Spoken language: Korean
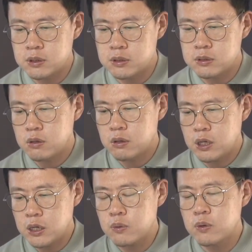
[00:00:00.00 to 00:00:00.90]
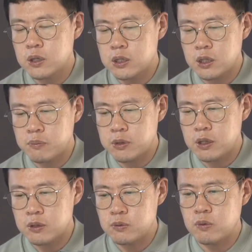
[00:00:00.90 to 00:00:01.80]
일을 하고 있기
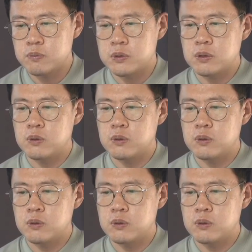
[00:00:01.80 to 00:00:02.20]
때문에 조금